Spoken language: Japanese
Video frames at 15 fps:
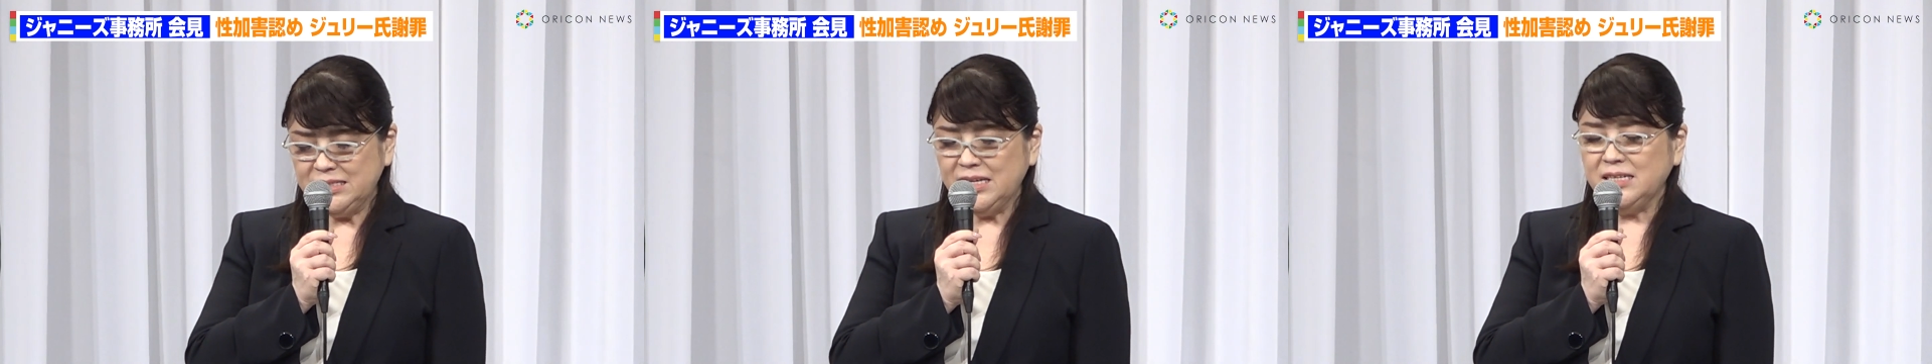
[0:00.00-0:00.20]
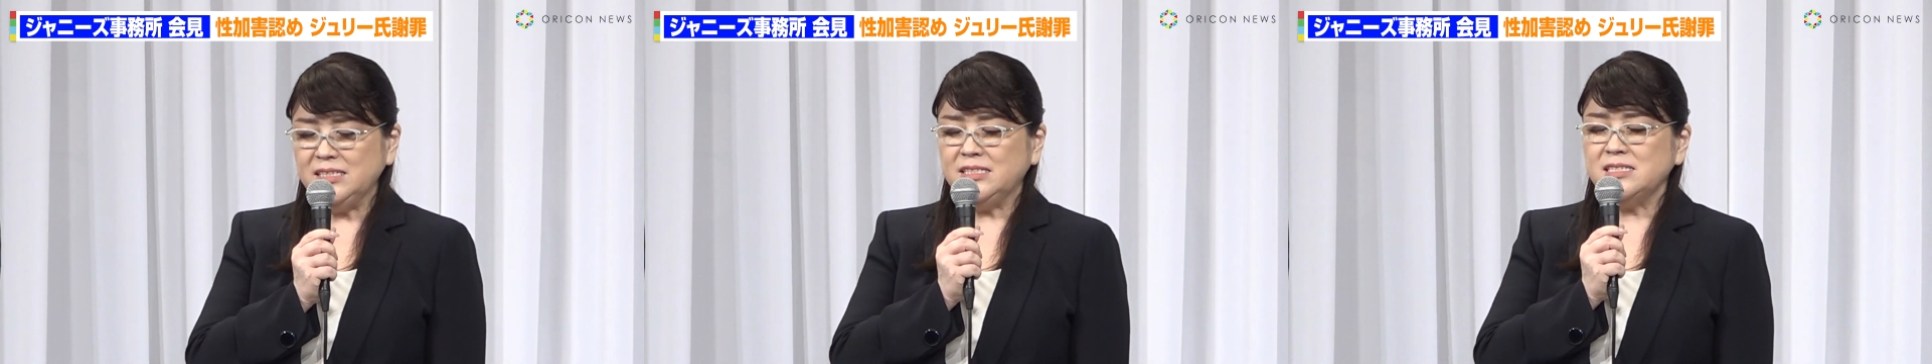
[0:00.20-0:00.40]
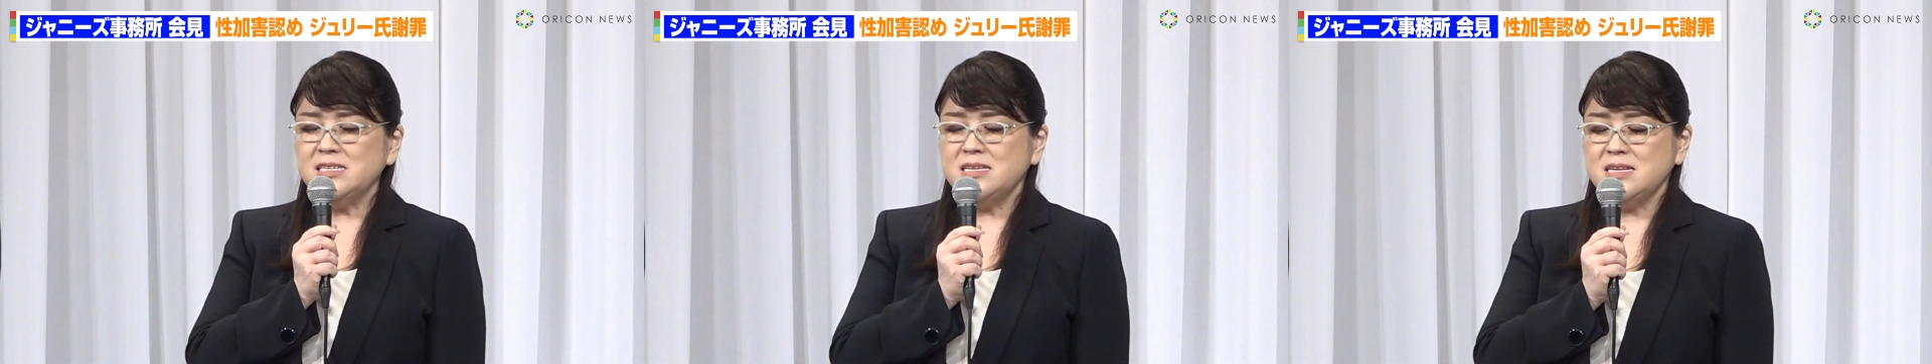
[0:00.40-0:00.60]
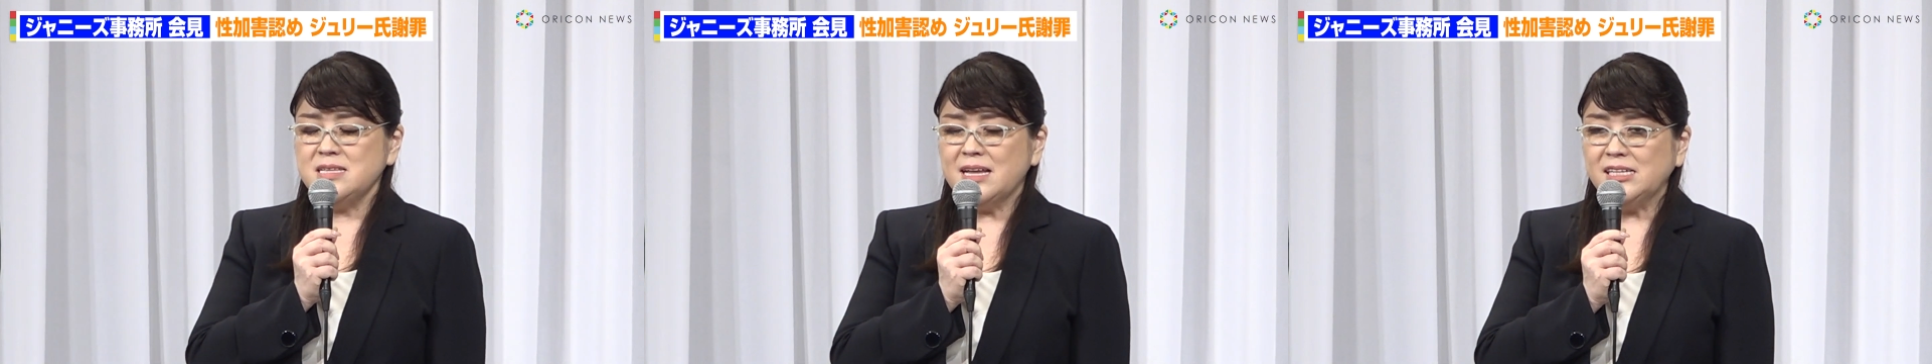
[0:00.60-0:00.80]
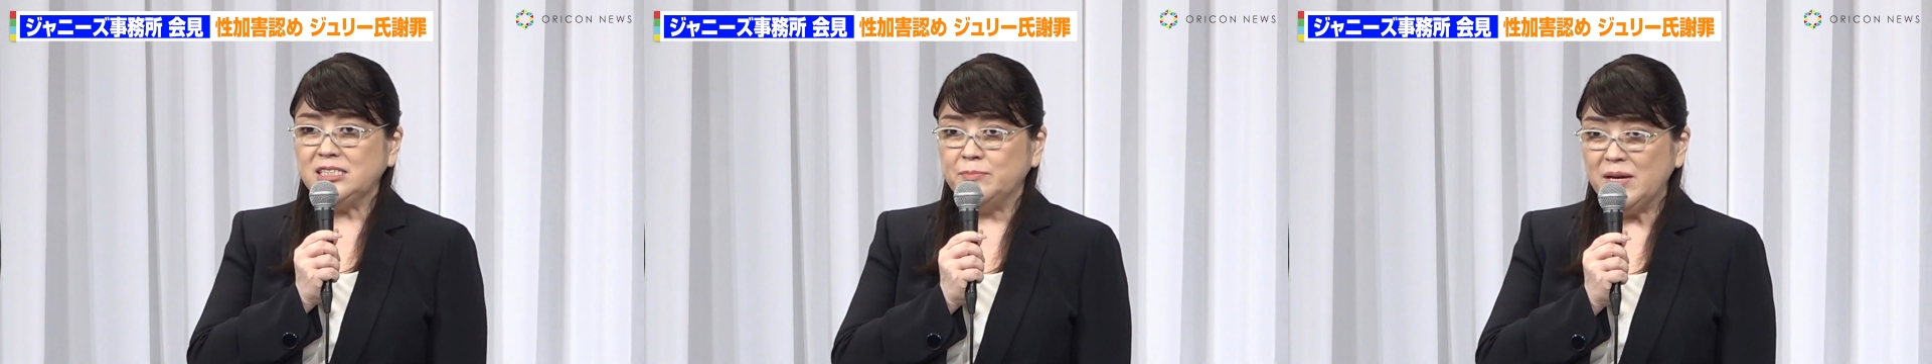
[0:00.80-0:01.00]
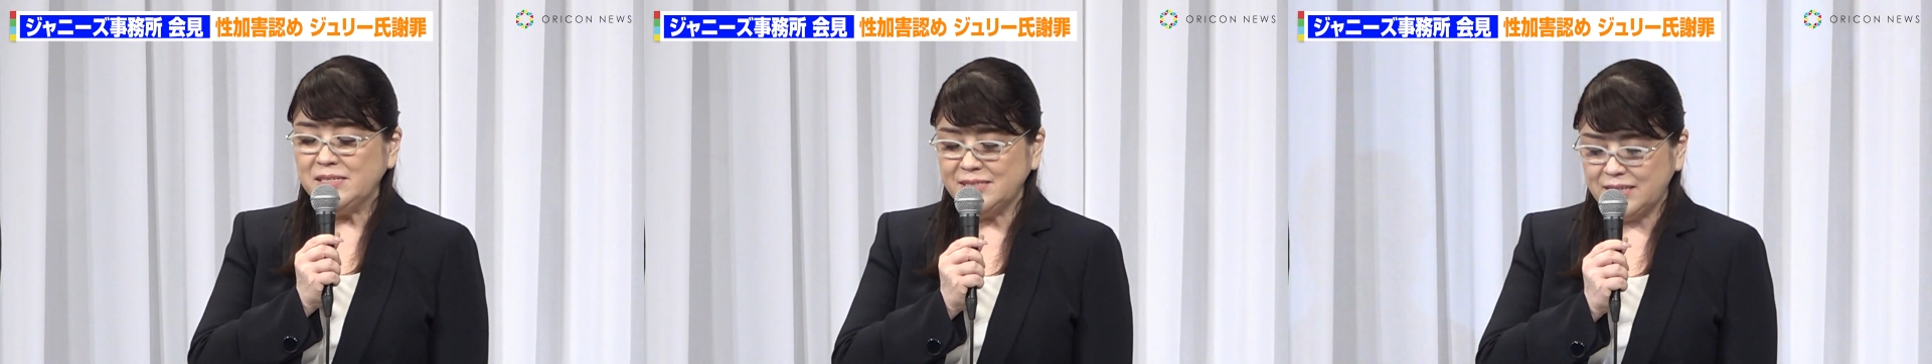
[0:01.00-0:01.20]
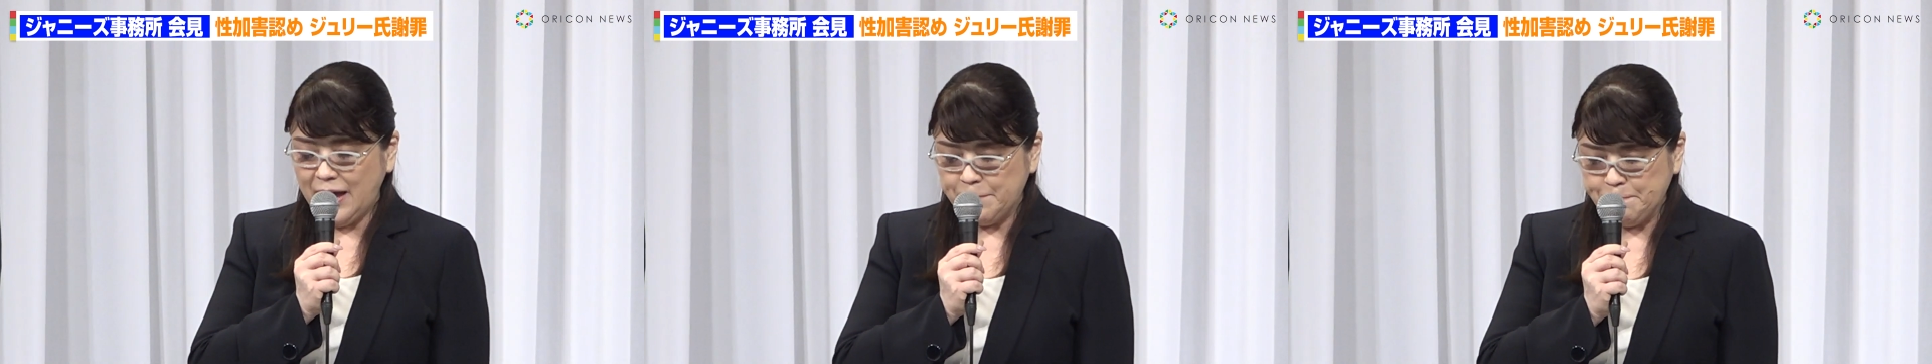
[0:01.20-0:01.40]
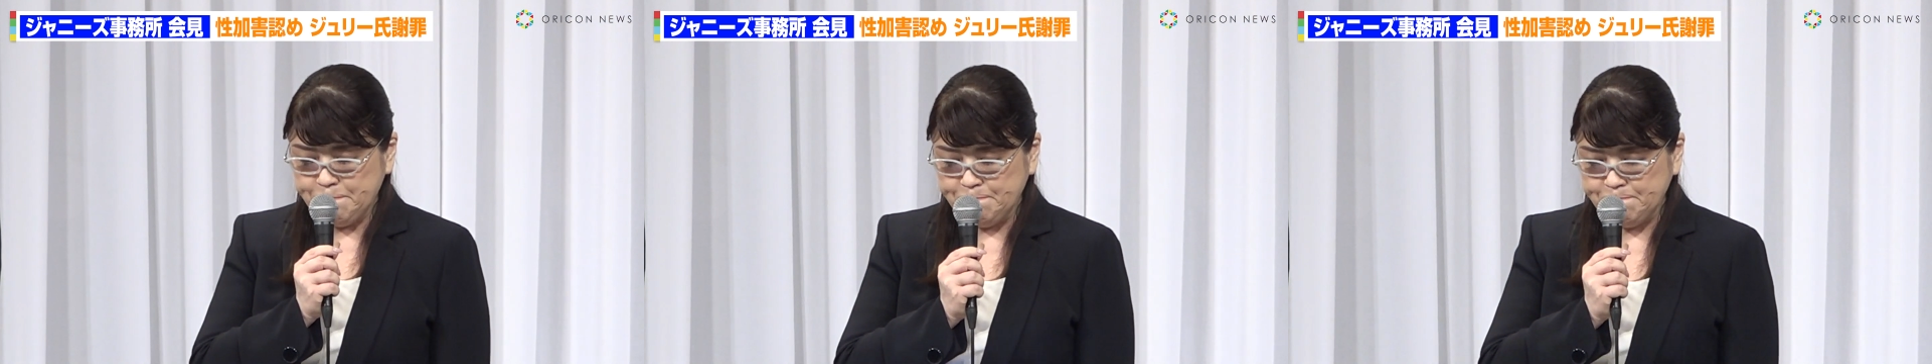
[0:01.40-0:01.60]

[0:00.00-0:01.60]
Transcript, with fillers: 責辞任いたしました